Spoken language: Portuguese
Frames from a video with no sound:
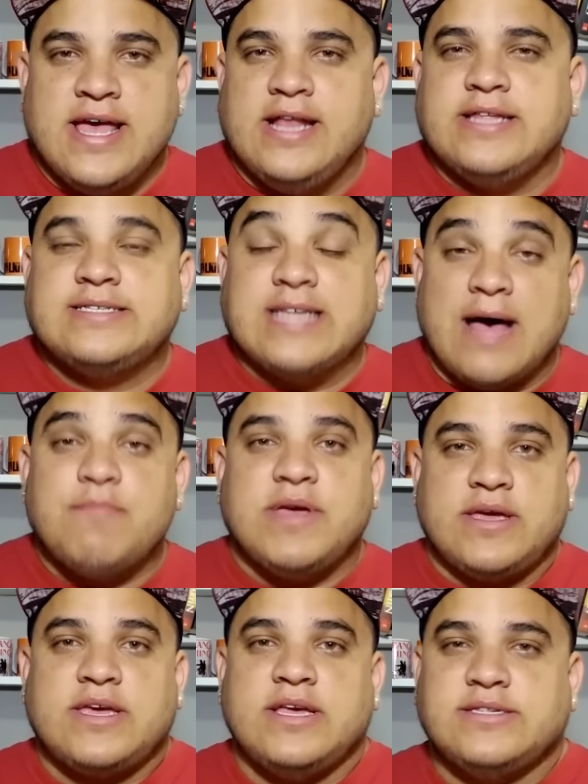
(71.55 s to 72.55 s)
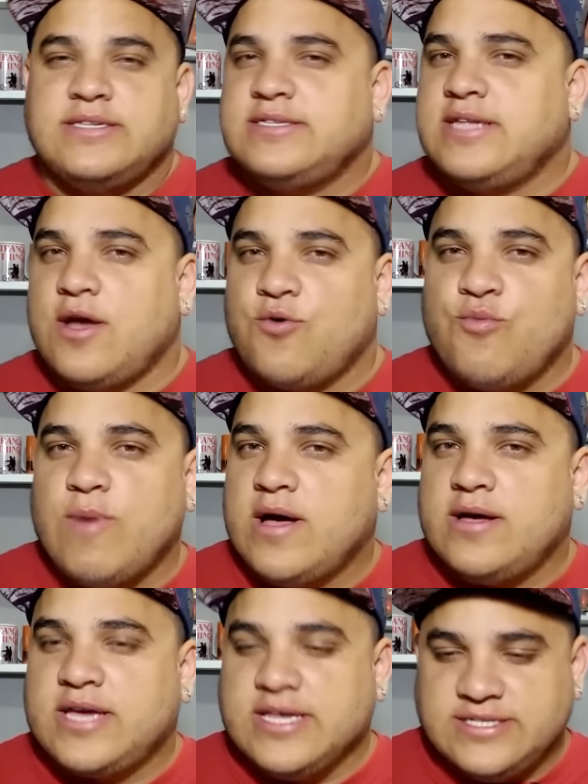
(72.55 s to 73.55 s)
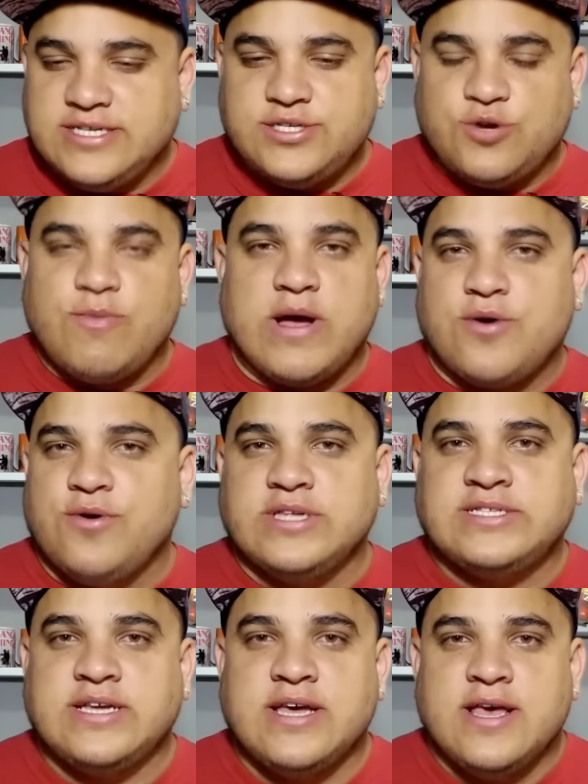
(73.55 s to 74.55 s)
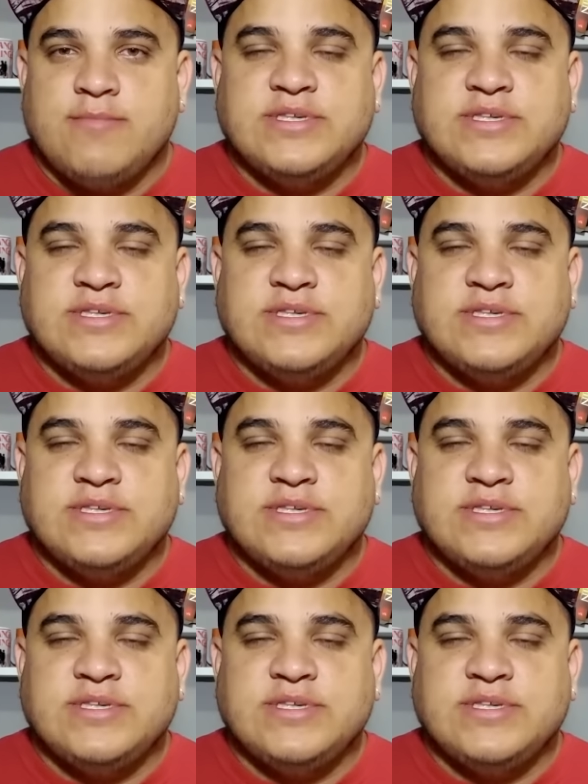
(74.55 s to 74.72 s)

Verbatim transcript: eles sabem que existem alguma que existe alguma coisa